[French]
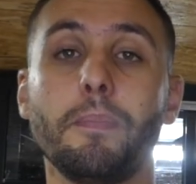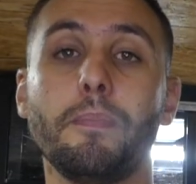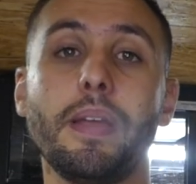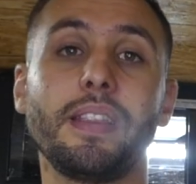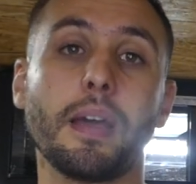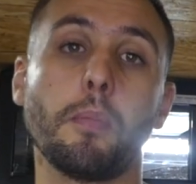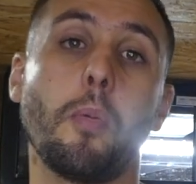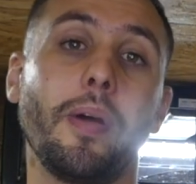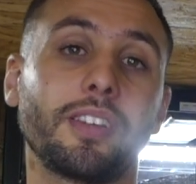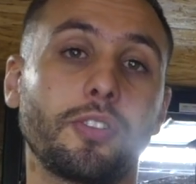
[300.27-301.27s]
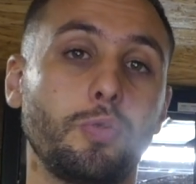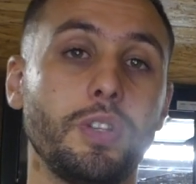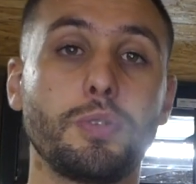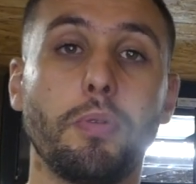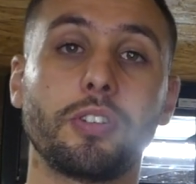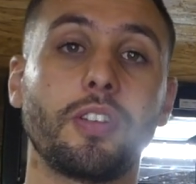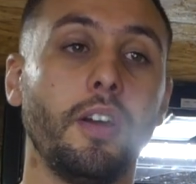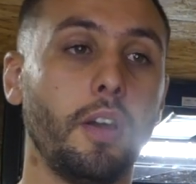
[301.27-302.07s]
mes thermomètres Switchbot